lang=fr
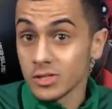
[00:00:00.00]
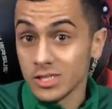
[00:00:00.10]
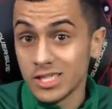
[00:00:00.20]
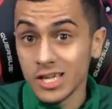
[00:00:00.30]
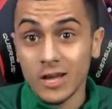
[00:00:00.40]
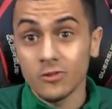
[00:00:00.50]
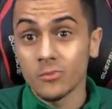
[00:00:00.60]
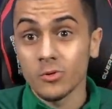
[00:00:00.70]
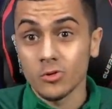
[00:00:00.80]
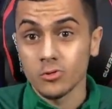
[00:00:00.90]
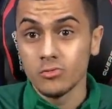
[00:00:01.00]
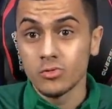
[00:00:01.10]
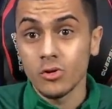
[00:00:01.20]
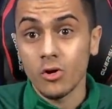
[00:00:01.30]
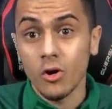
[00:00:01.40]
directement sur
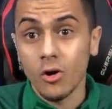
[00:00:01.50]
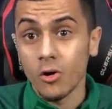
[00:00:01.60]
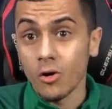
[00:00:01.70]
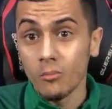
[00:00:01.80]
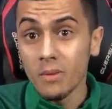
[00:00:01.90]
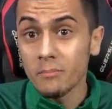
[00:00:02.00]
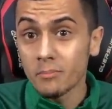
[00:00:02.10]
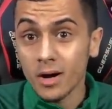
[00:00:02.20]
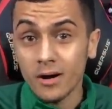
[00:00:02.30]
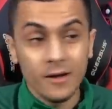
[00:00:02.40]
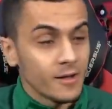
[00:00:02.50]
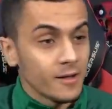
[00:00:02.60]
Twitter en même pas